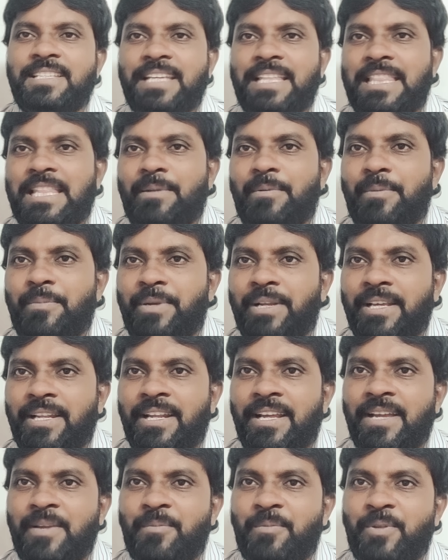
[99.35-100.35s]
చంద్రబాబు నాయుడు గారి
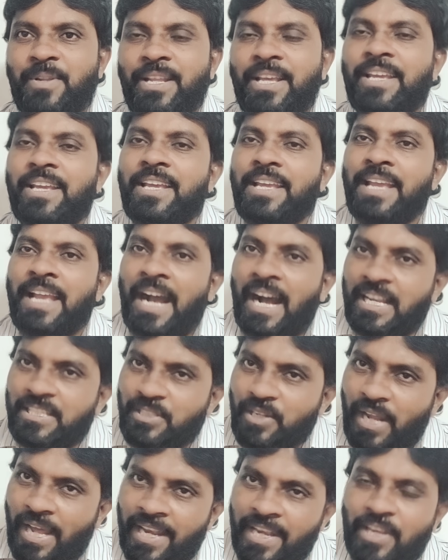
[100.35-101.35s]
హయాంలోనే
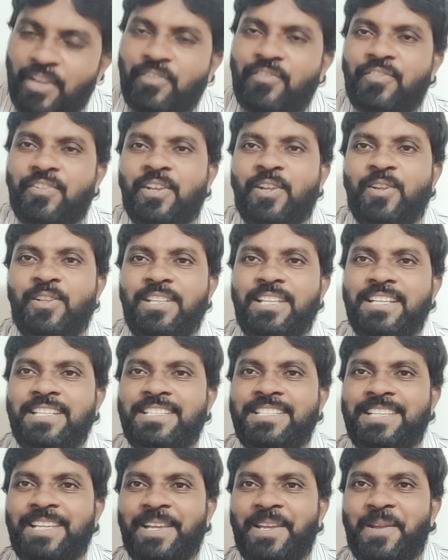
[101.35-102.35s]
అసలు అన్ని వీలు
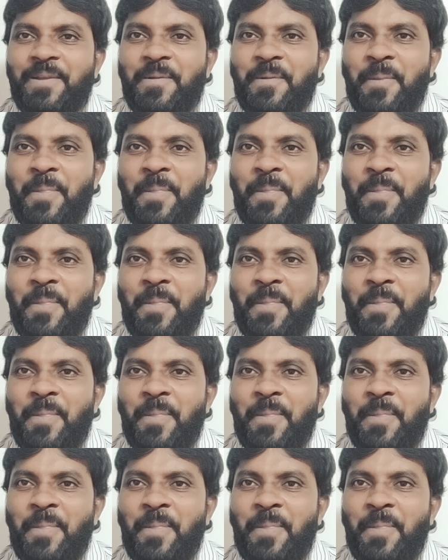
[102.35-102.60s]
తెచ్చి